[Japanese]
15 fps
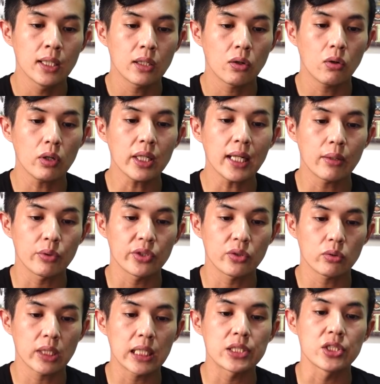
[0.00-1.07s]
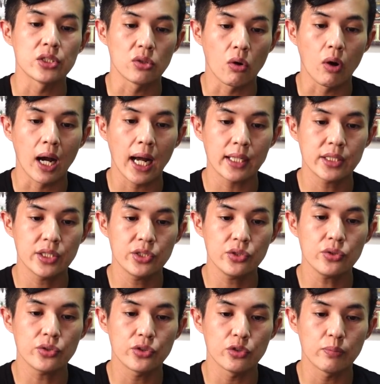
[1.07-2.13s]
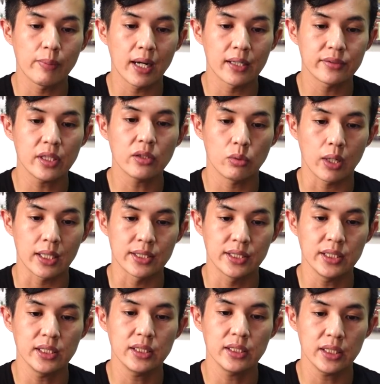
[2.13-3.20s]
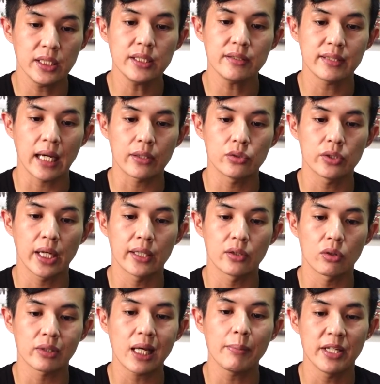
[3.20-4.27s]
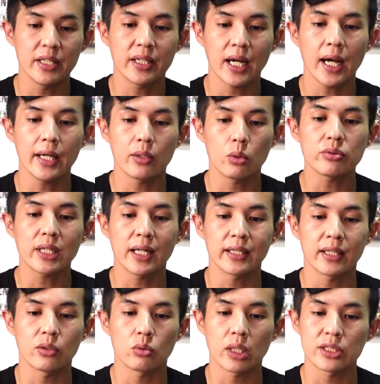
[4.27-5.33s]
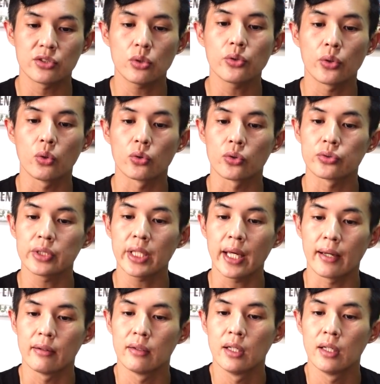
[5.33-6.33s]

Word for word: これらの人たちの はちじゅうきゅうパーセント が人員削減のために解雇された人たちのようですね。